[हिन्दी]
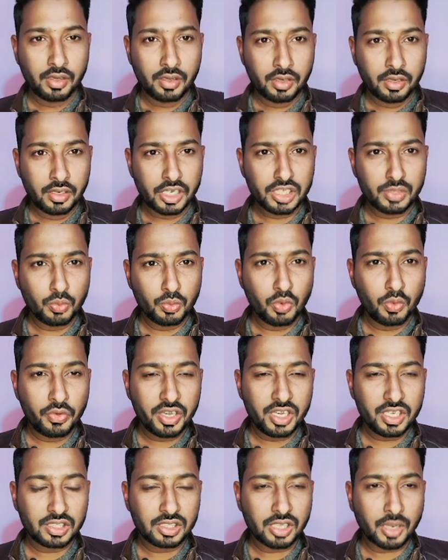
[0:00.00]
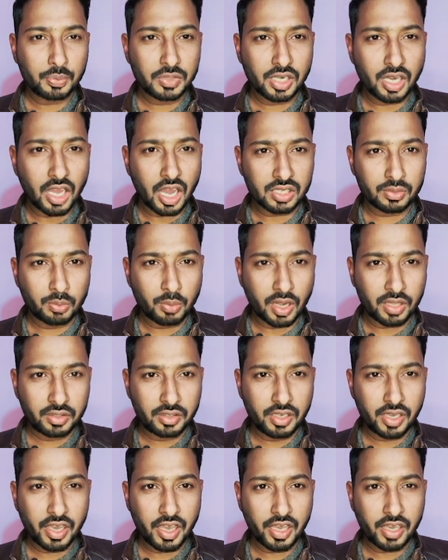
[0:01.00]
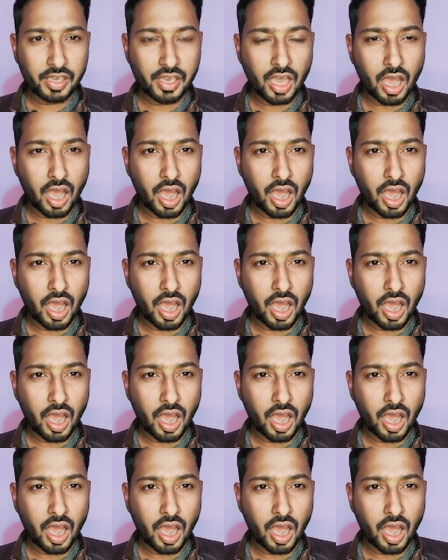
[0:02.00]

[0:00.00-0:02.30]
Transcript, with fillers: इस मूवी की सबसे खास बात यह है कि